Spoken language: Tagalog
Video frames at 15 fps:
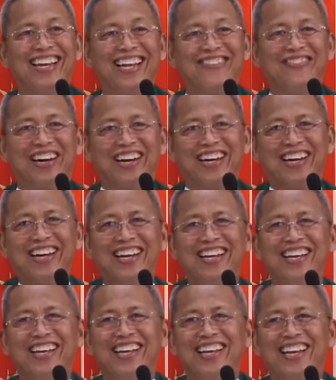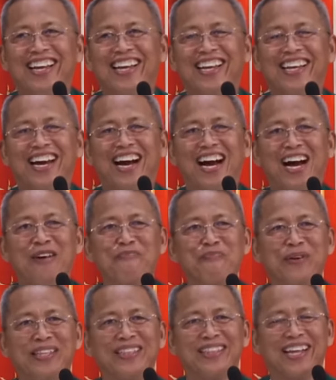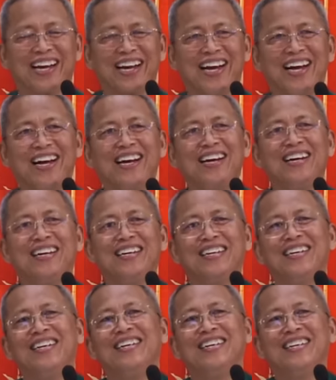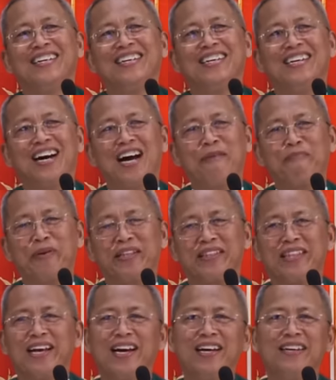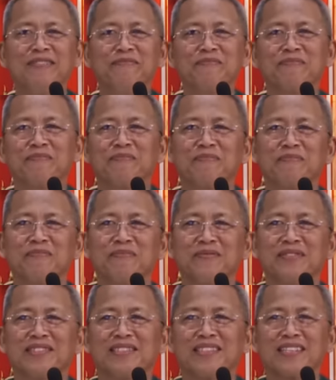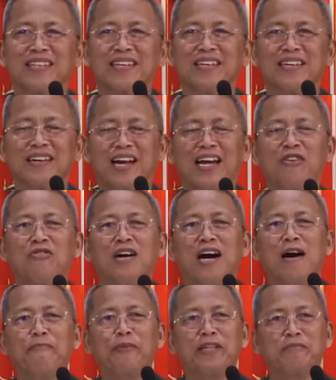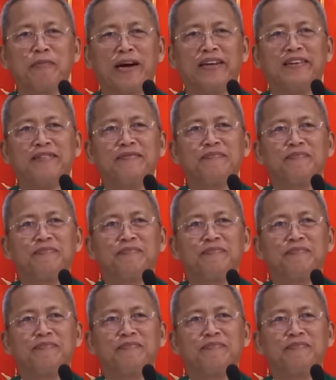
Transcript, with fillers: Ing na ba? Ing na hapit na ka. Hapit na. Nganong hapit man?